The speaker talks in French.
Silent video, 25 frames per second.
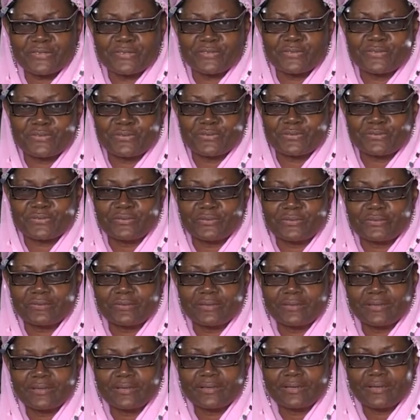ce
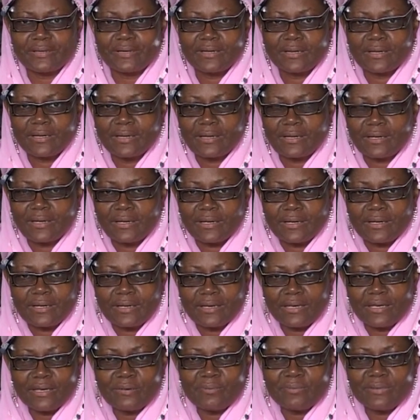jour.
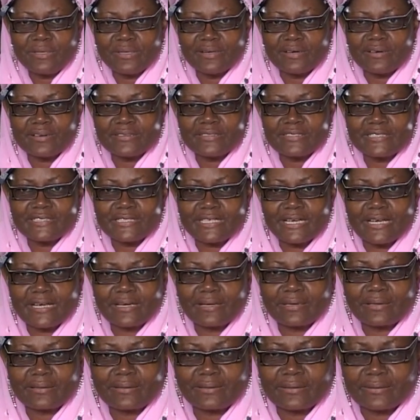Éminence
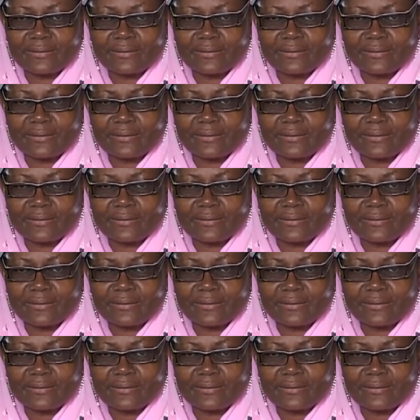tchèque,